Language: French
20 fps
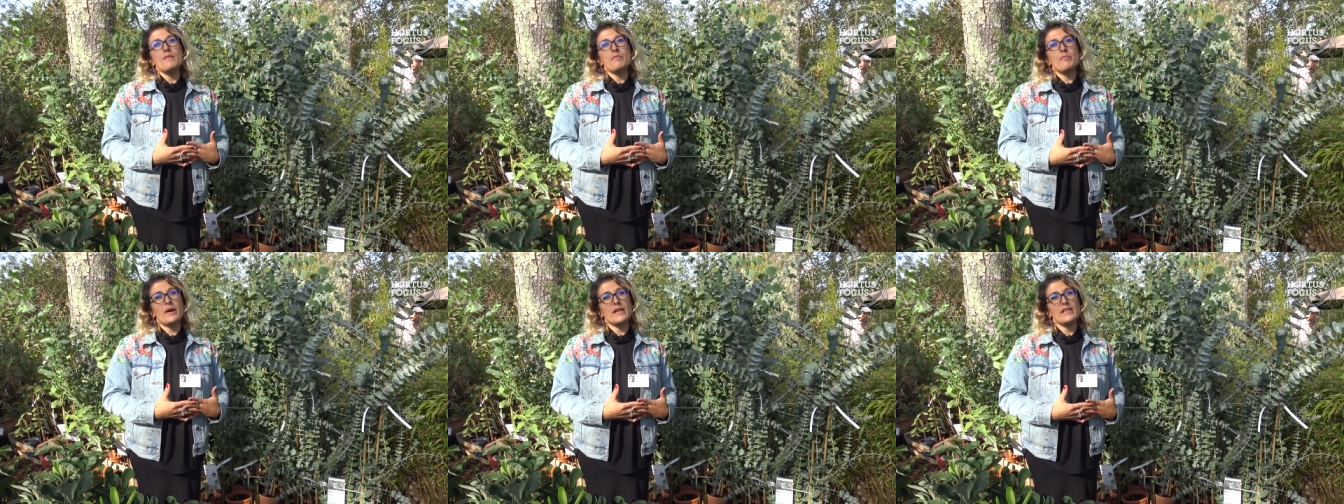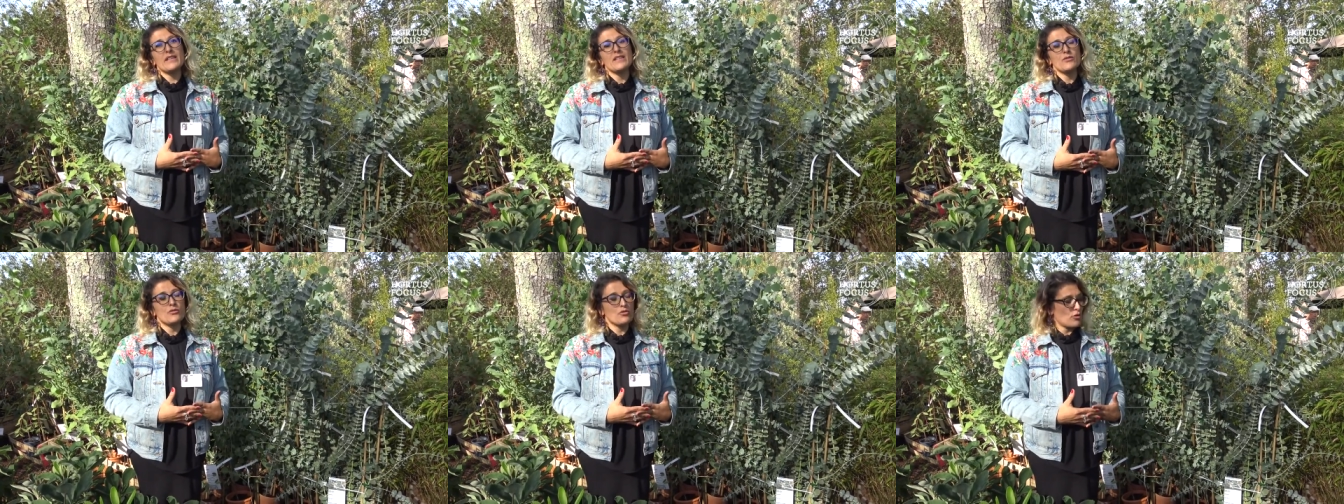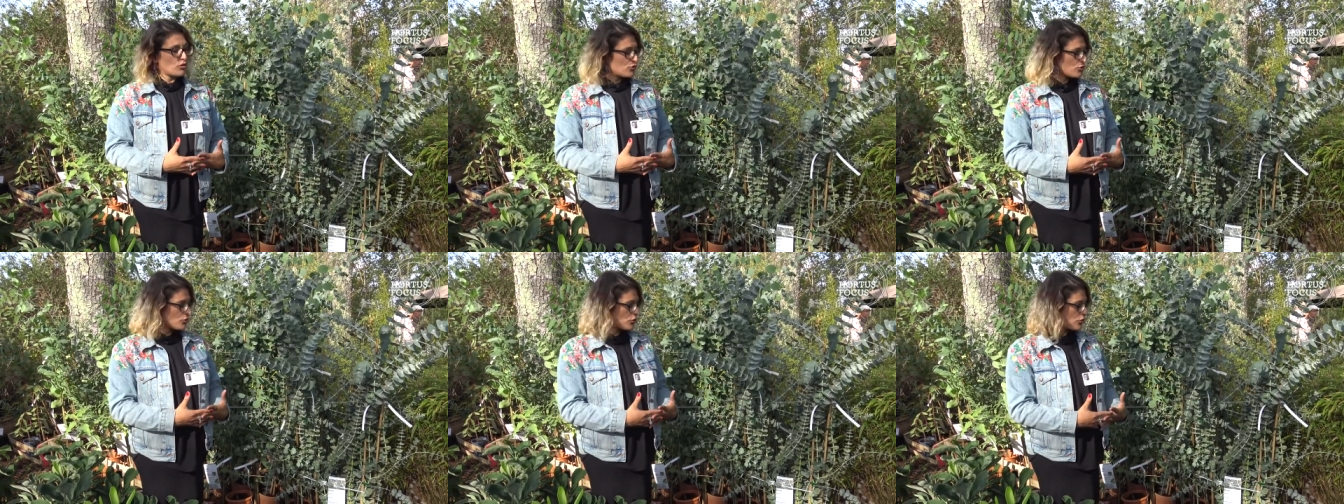Pailler
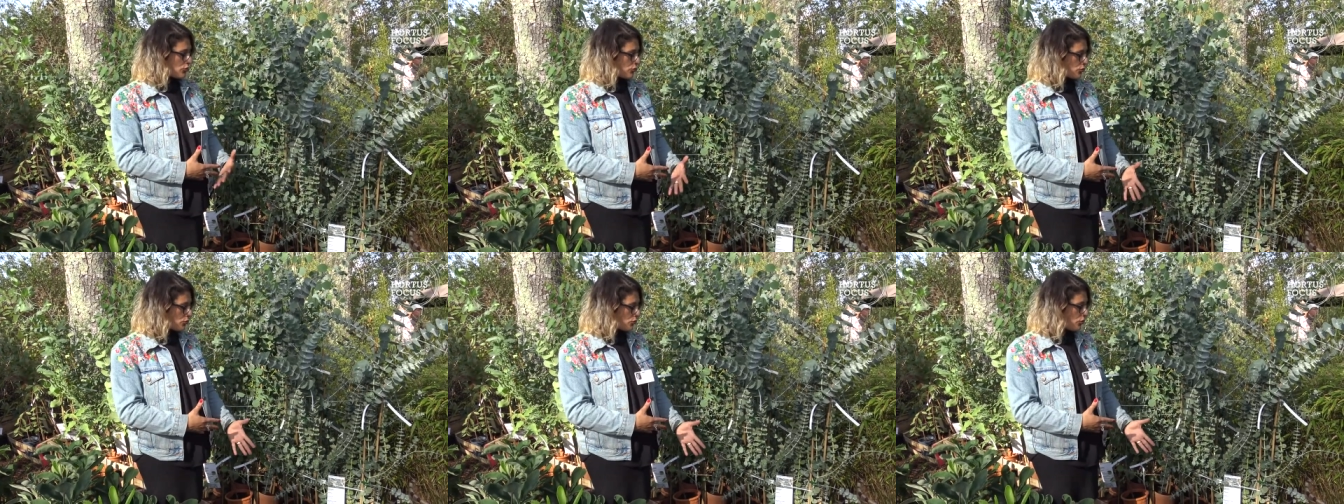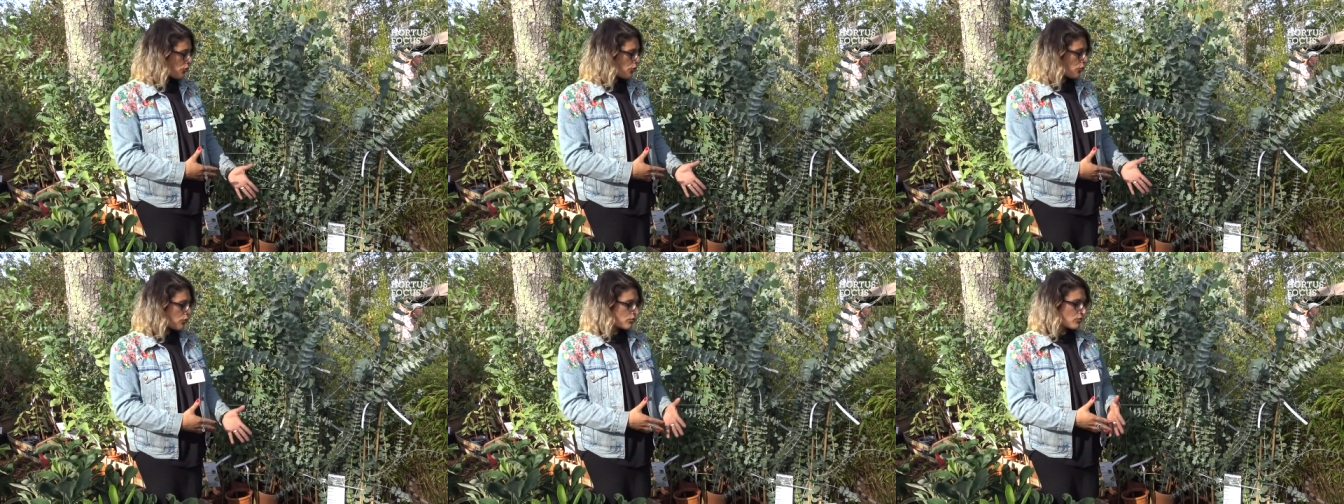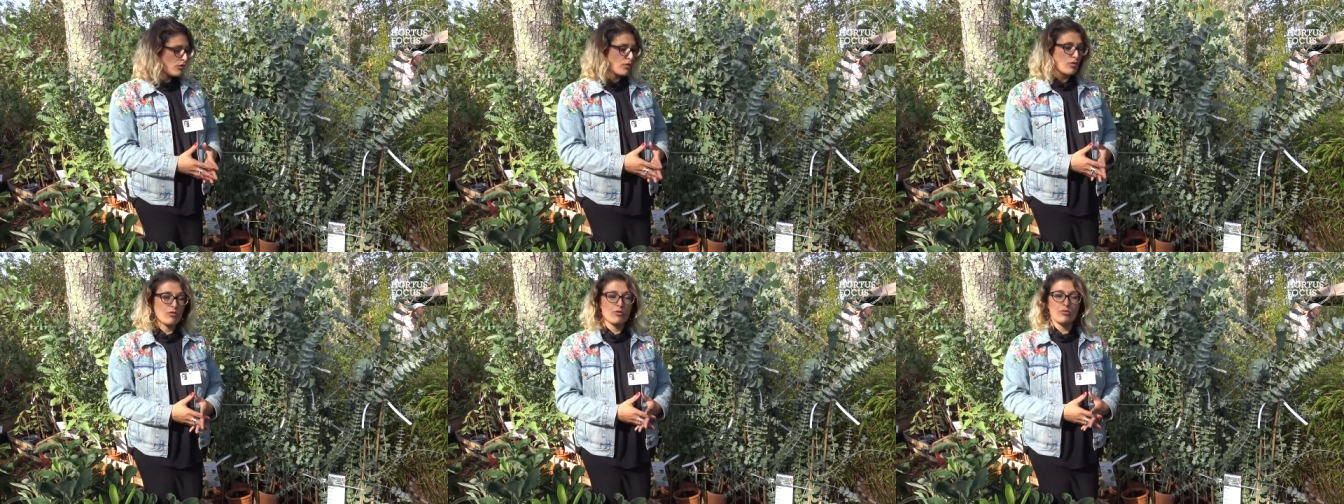sur un jeune
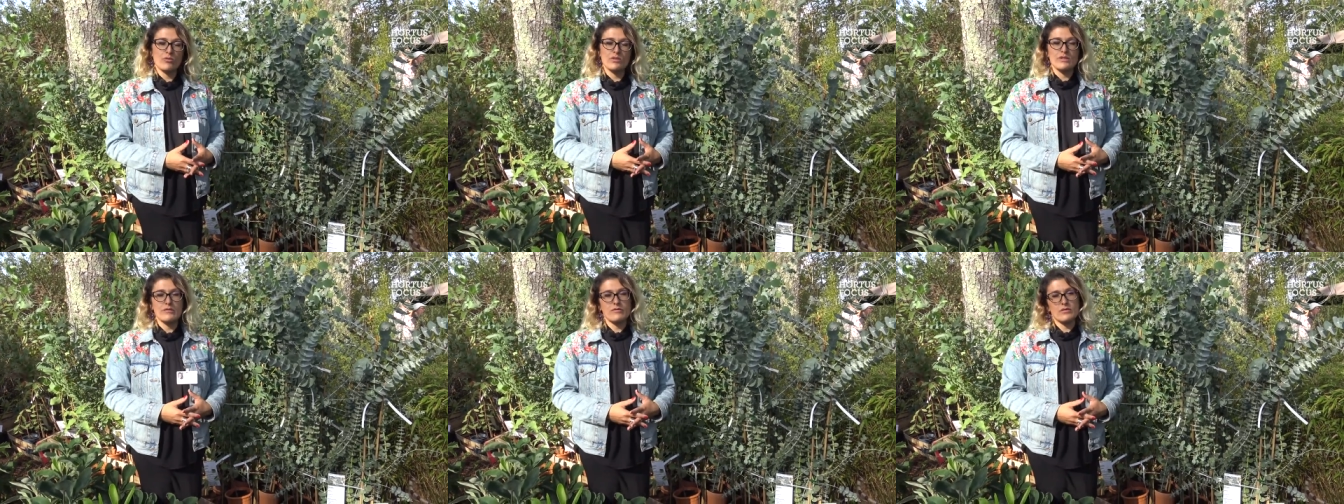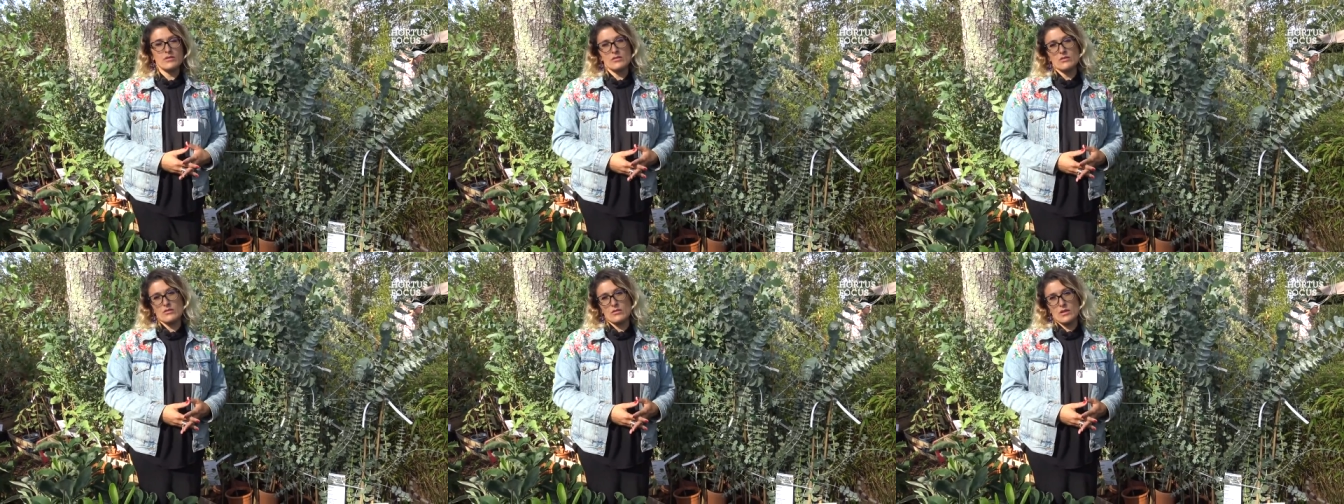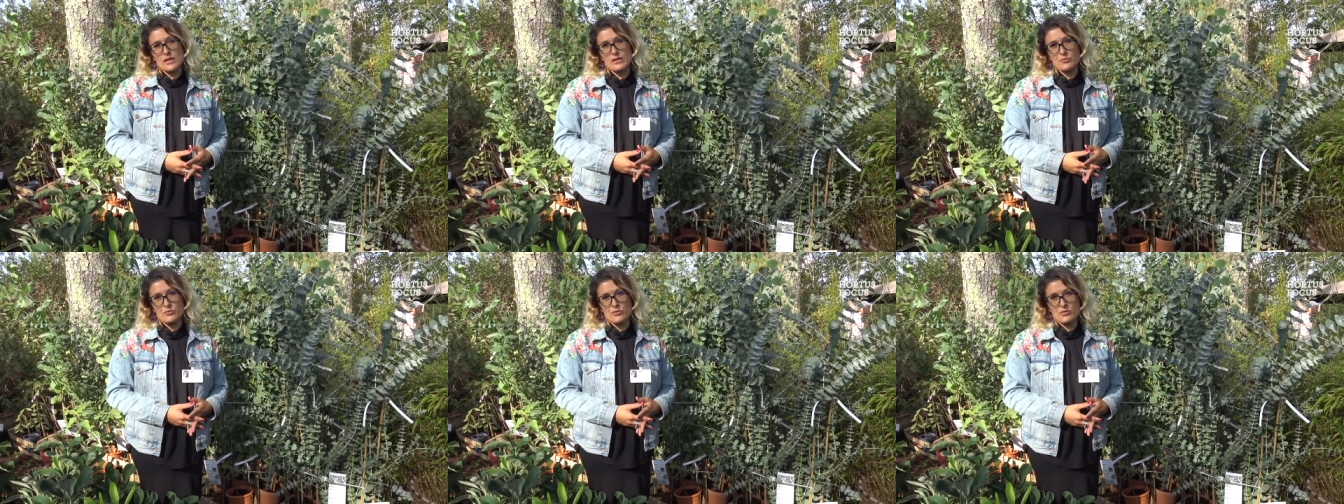tronc euh, au niveau des
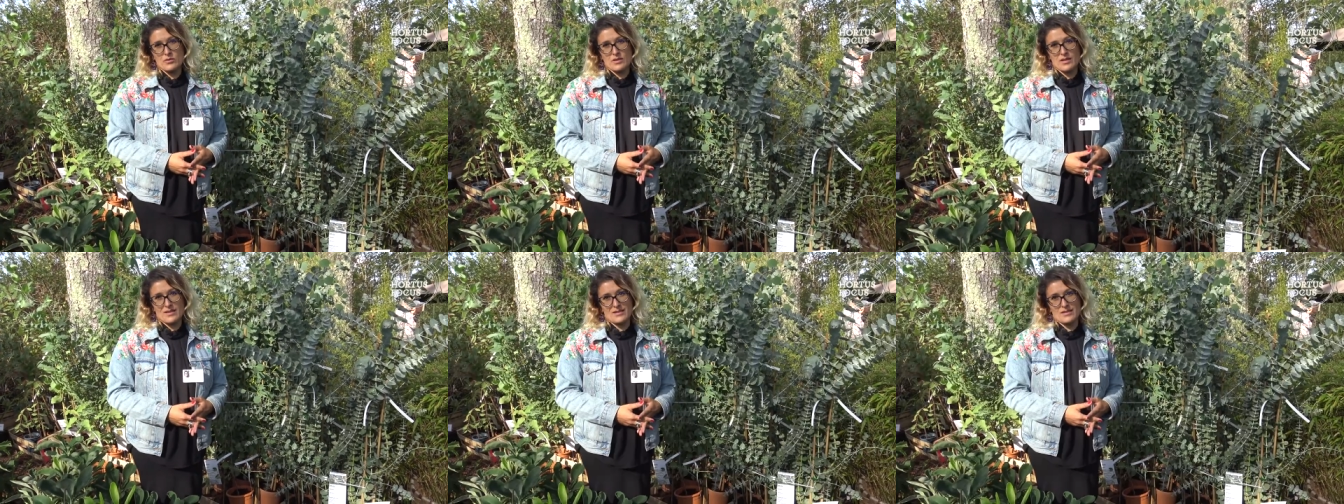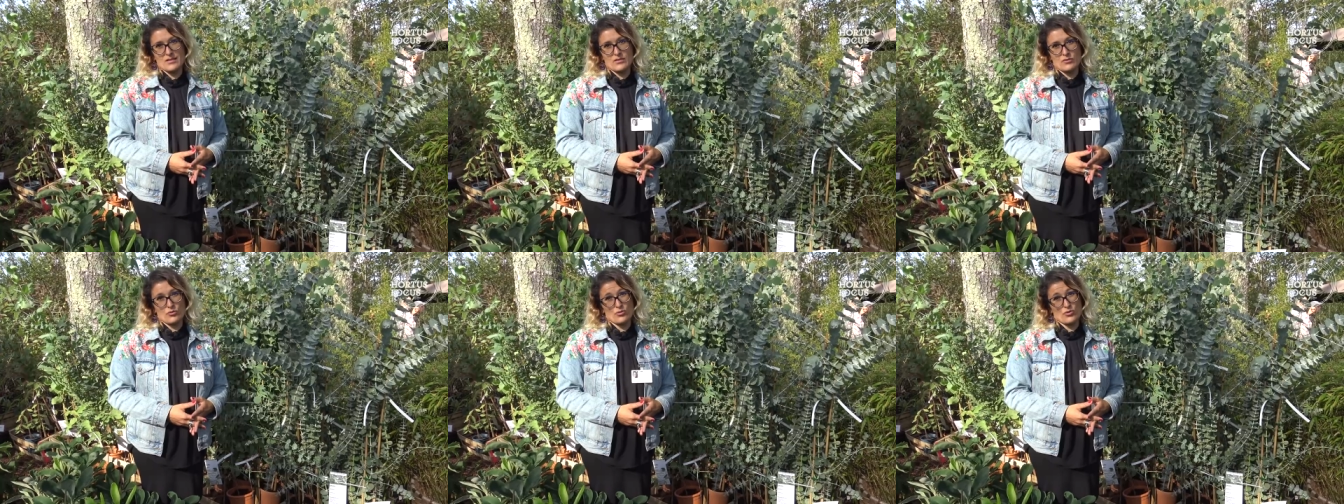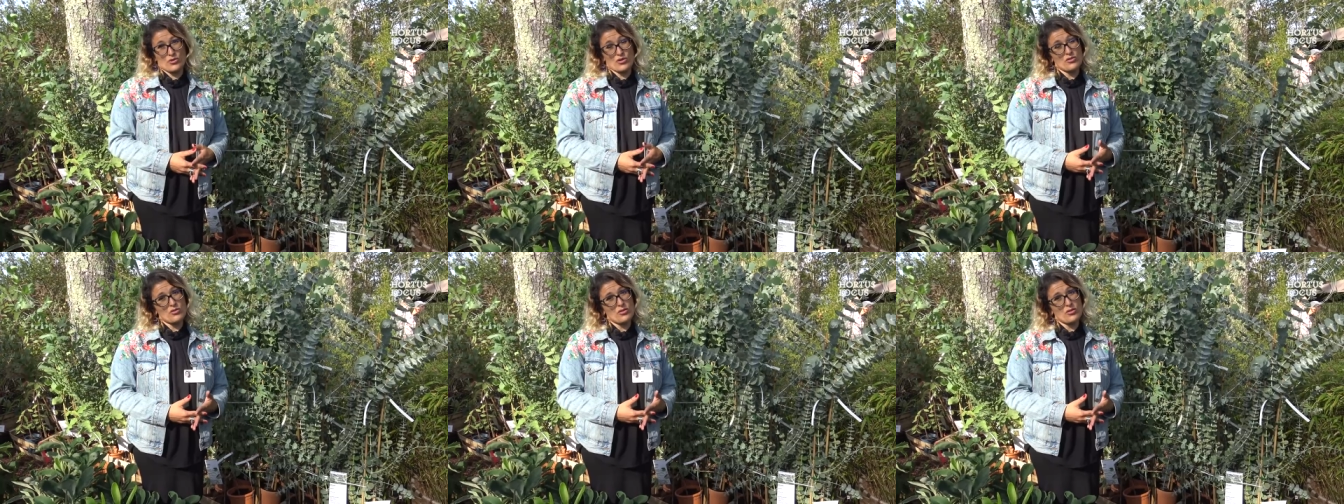eucalyptus quand ils sont jeunes,